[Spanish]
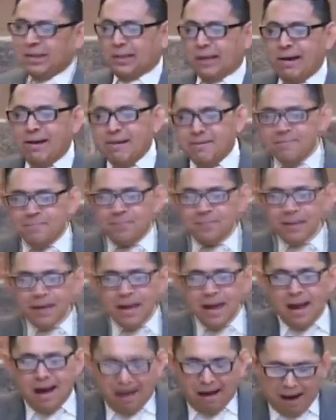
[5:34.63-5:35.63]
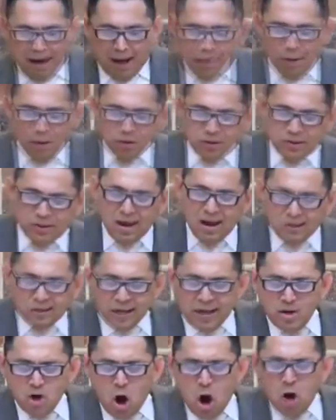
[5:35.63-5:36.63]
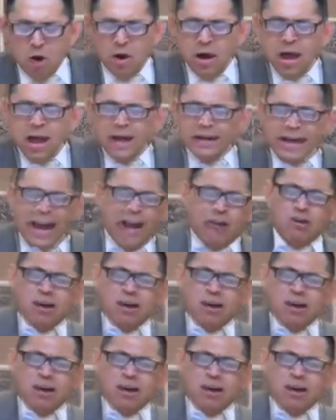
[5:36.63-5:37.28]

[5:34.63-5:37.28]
que dicen, Alabado sea el Señor,